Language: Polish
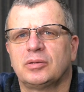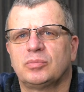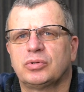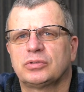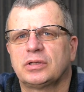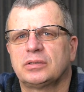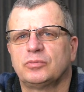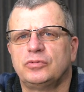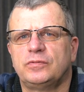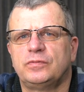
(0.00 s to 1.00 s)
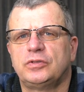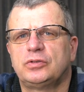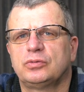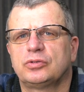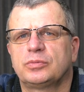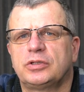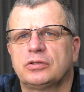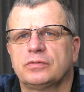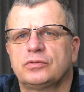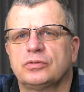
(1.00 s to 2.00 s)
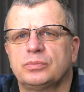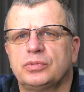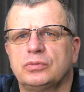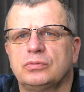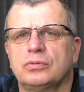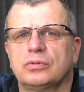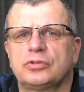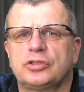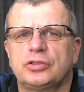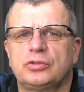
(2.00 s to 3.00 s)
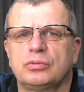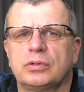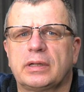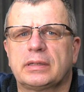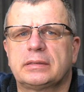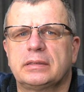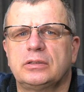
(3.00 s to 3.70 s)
bo ten mój widz już kierowcą był od 6 lat.